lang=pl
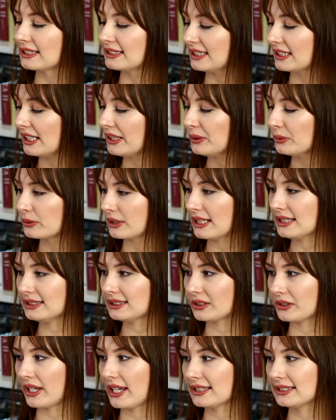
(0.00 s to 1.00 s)
Sigrid
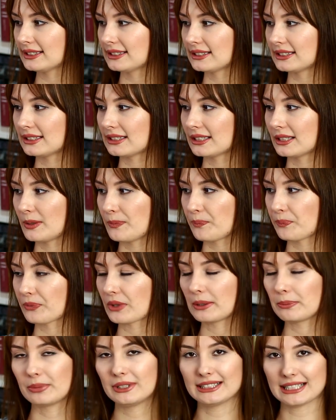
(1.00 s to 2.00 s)
Nunes to jest um,
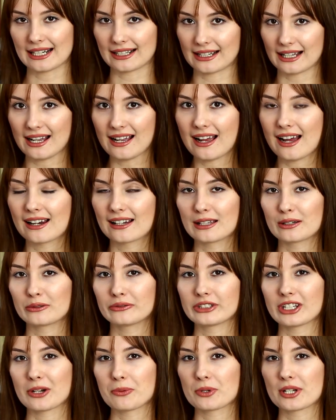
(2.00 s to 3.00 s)
pisarka, ale również